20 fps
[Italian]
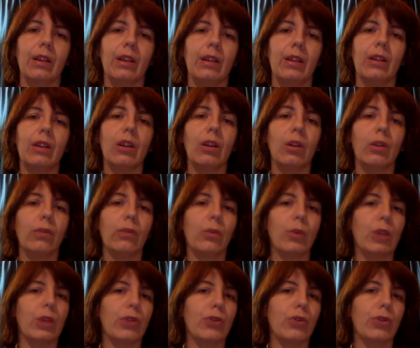The Love
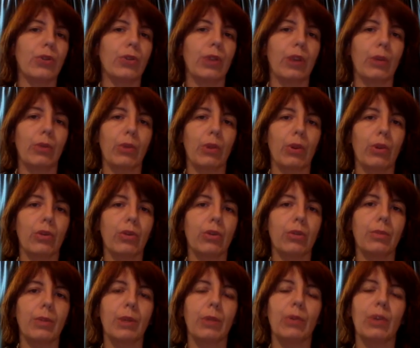Witch non è un horror
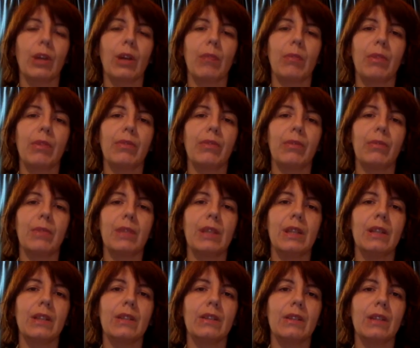ma è un dramma
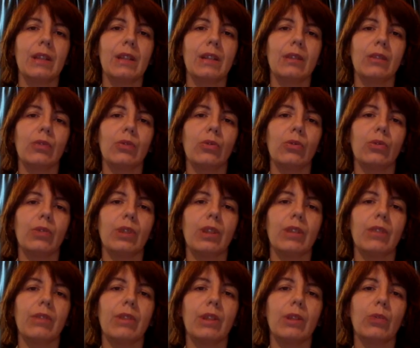femminista con
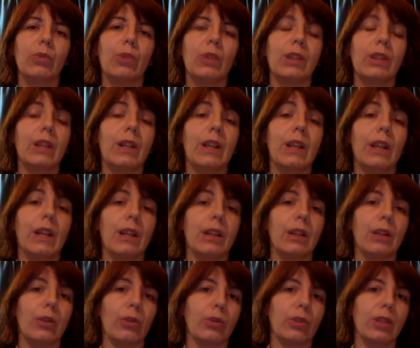venature thriller ed
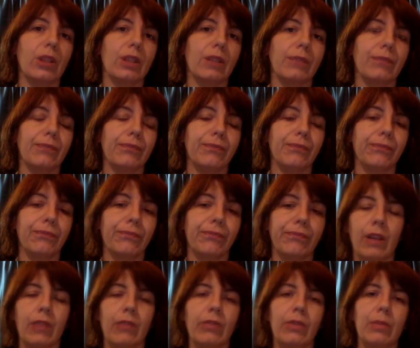erotiche.
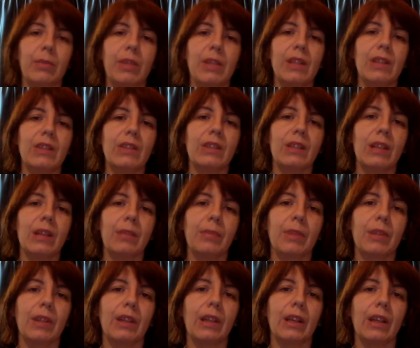Femminista
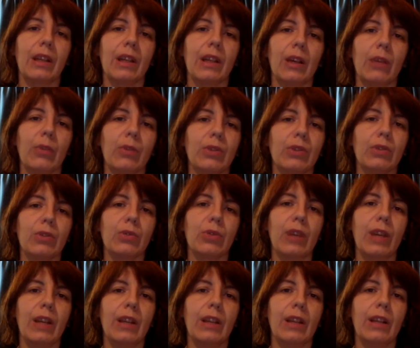perché questo
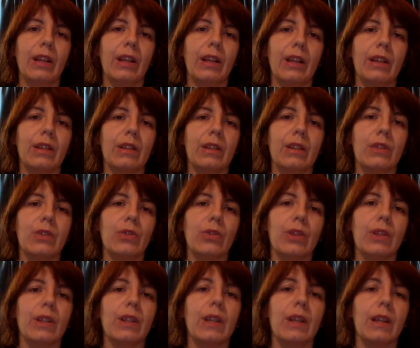è nelle intenzioni
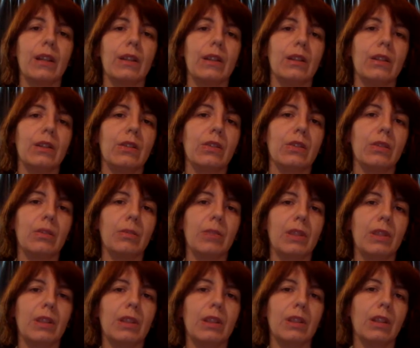dichiaratissime
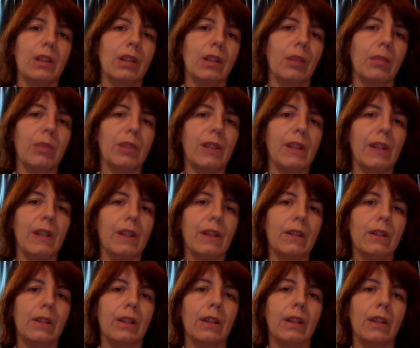di Anna Biller